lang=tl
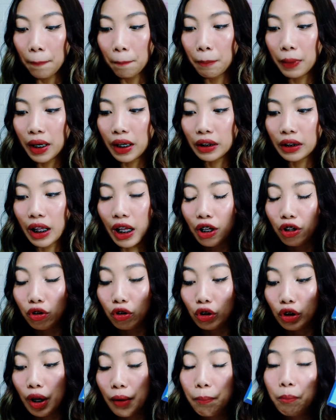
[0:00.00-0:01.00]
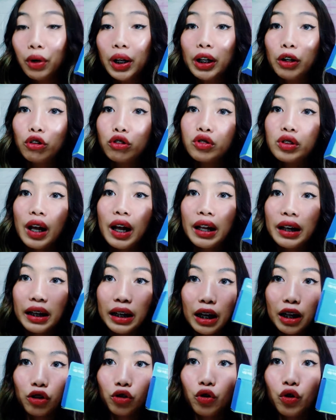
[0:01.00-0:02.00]
But, ayun, nabuli ko sa
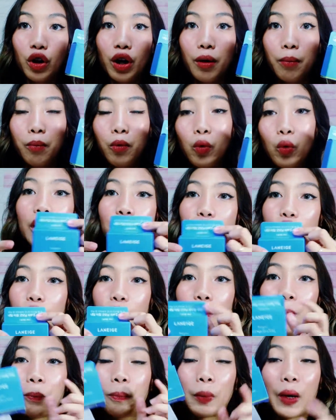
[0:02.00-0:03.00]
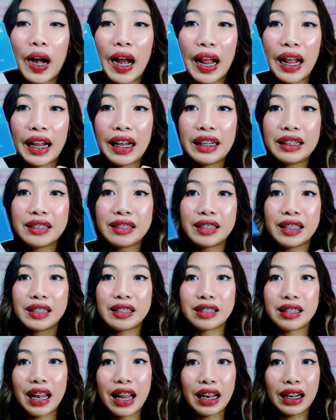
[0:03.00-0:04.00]
kanila to ng mura. Yung price
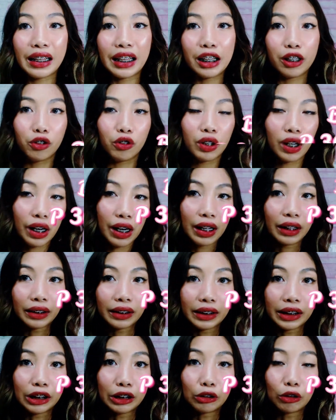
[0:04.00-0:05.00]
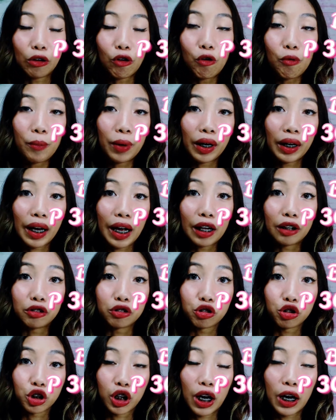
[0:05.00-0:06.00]
is lalagay ko na lang dito kung
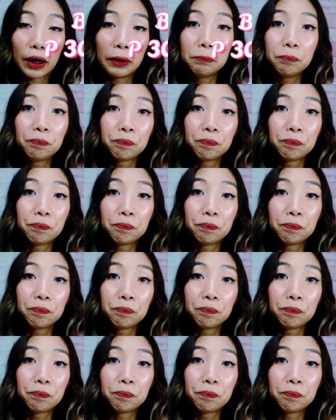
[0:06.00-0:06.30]
magkano siya.